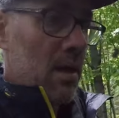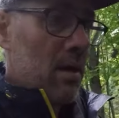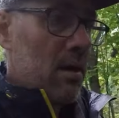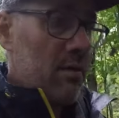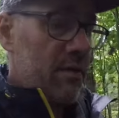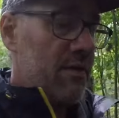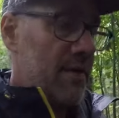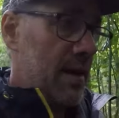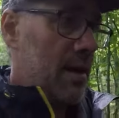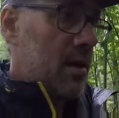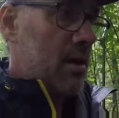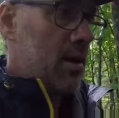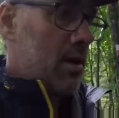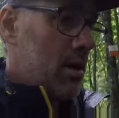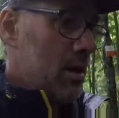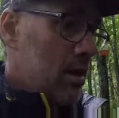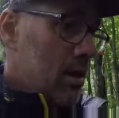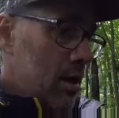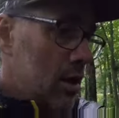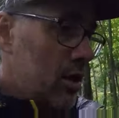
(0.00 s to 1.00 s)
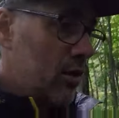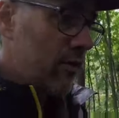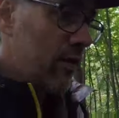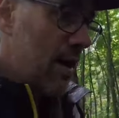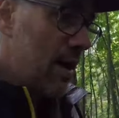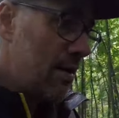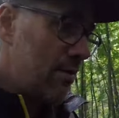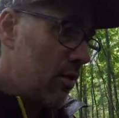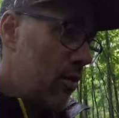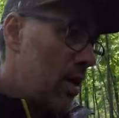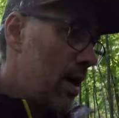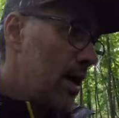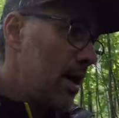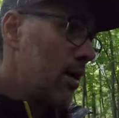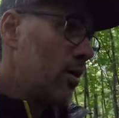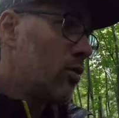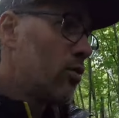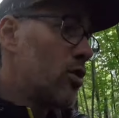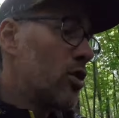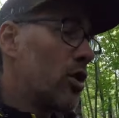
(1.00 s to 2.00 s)
Fait que je vais avoir
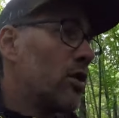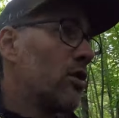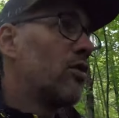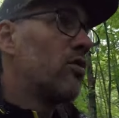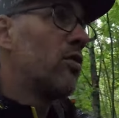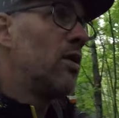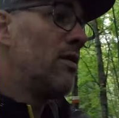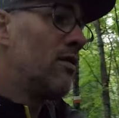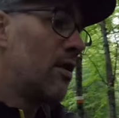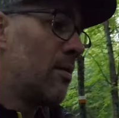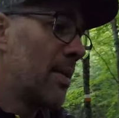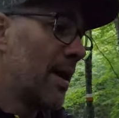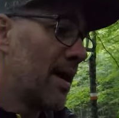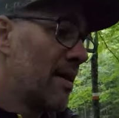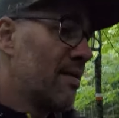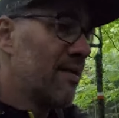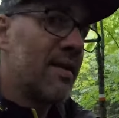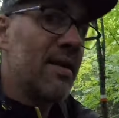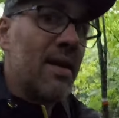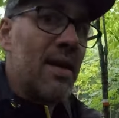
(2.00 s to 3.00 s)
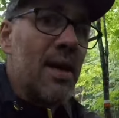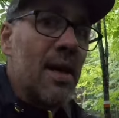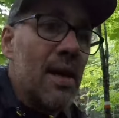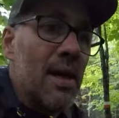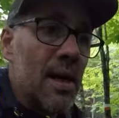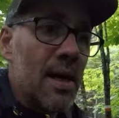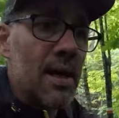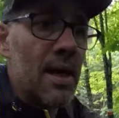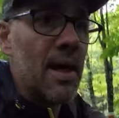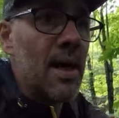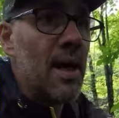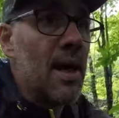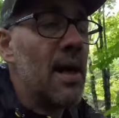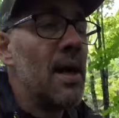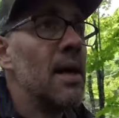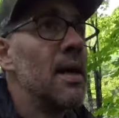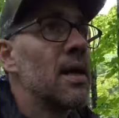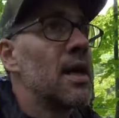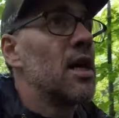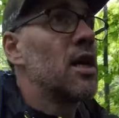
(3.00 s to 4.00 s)
aujourd'hui, il va me rester,
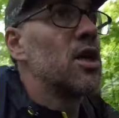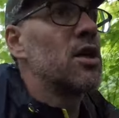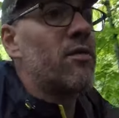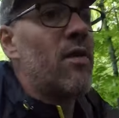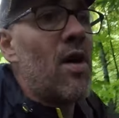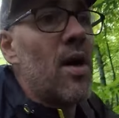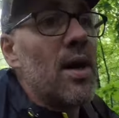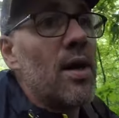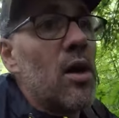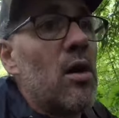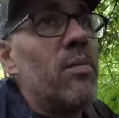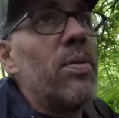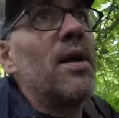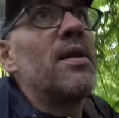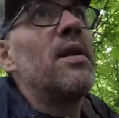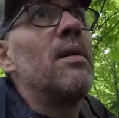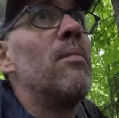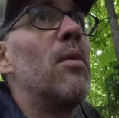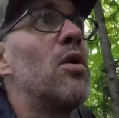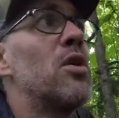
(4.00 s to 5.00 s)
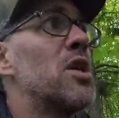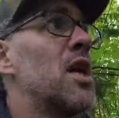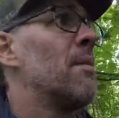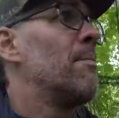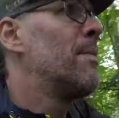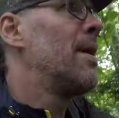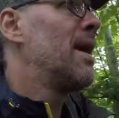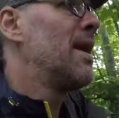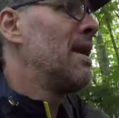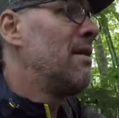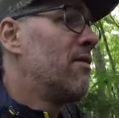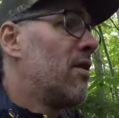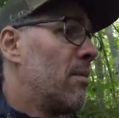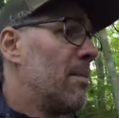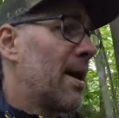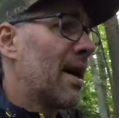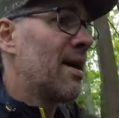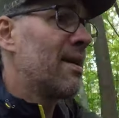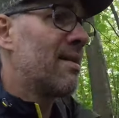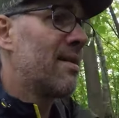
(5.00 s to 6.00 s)
quand je vais avoir complété le mont Chapman, il va me
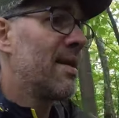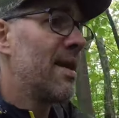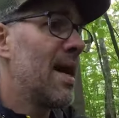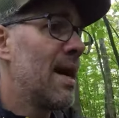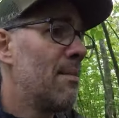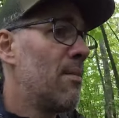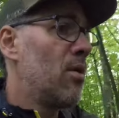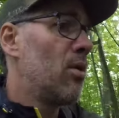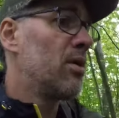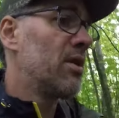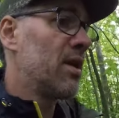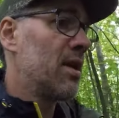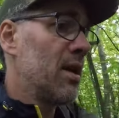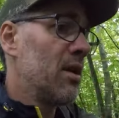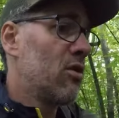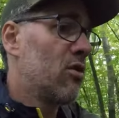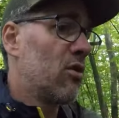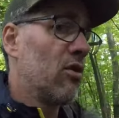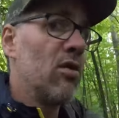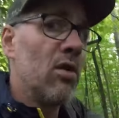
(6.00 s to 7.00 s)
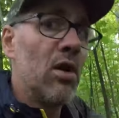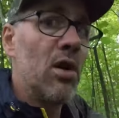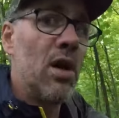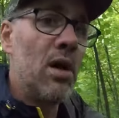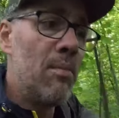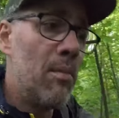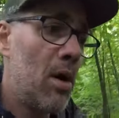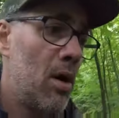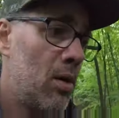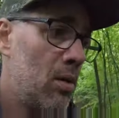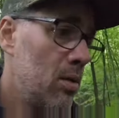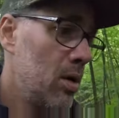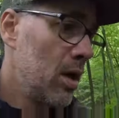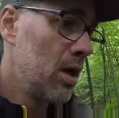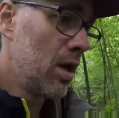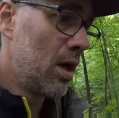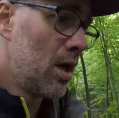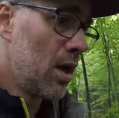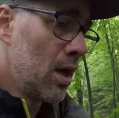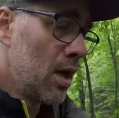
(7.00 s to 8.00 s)
rester à monter sur le mont
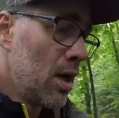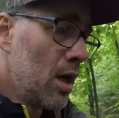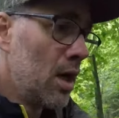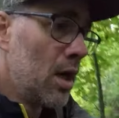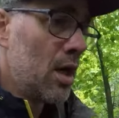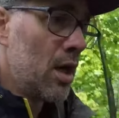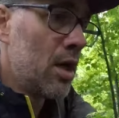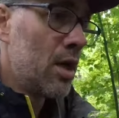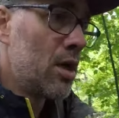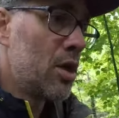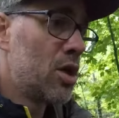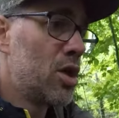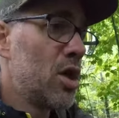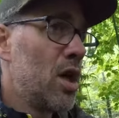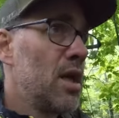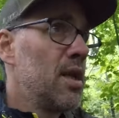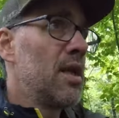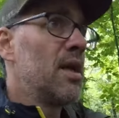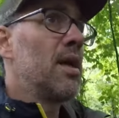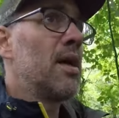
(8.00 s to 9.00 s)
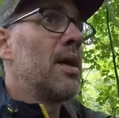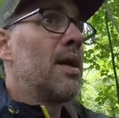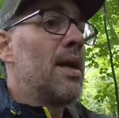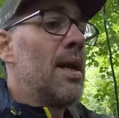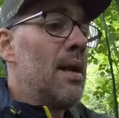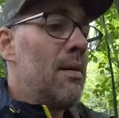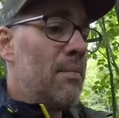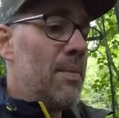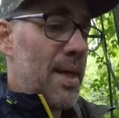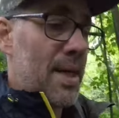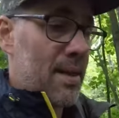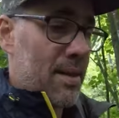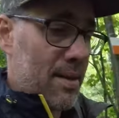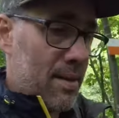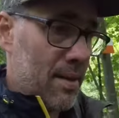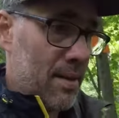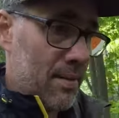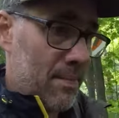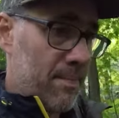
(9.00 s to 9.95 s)
John Gilmett.